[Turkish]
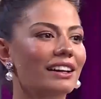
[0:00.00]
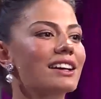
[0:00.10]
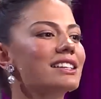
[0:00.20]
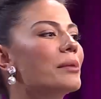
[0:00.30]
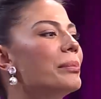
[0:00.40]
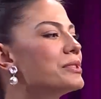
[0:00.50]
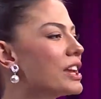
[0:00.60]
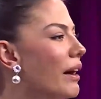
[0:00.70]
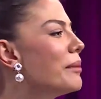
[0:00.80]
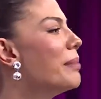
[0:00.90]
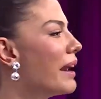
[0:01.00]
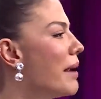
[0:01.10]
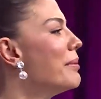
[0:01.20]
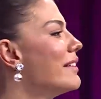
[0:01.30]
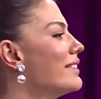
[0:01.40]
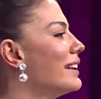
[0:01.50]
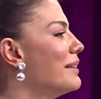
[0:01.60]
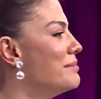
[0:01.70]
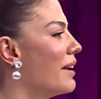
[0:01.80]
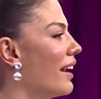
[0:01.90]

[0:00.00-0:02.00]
Arkadaşlar cevabı beraber verelim